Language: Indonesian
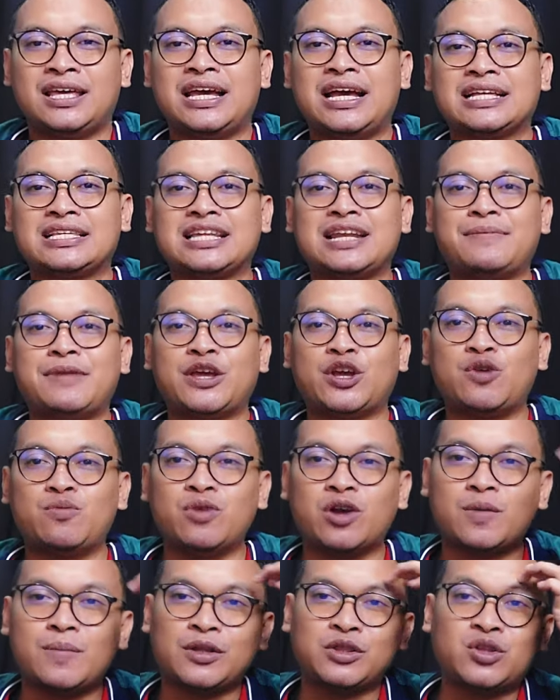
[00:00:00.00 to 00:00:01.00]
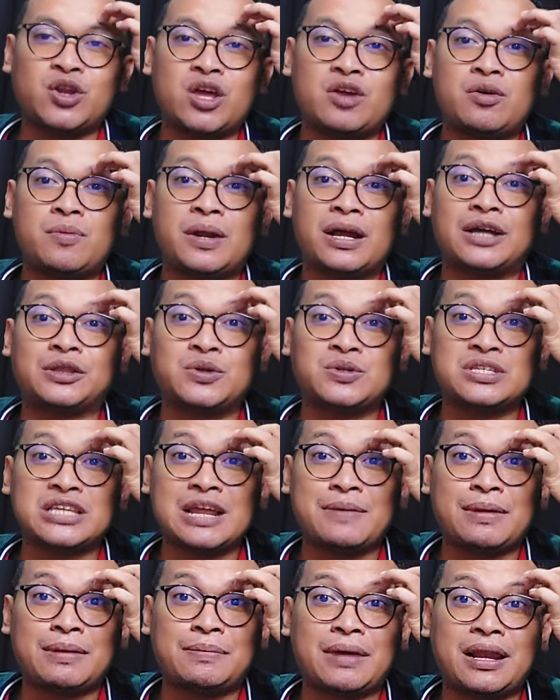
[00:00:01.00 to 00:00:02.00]
Ya, Assalamualaikum warahmatullahi wabarakatuh.
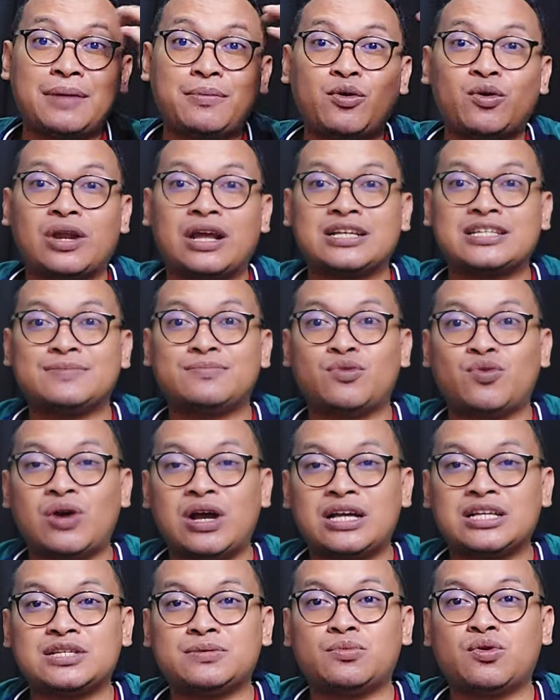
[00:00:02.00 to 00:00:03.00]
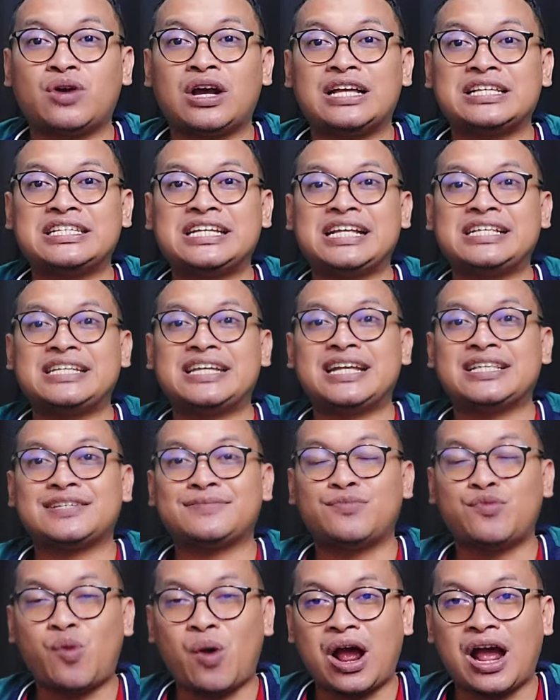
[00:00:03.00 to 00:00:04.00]
Selamat malam kurang semua. Semoga sehat-sehat
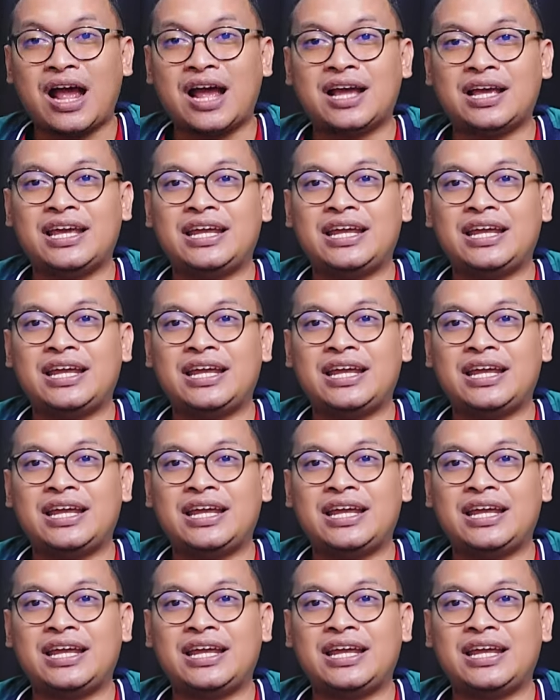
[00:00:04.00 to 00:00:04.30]
semua.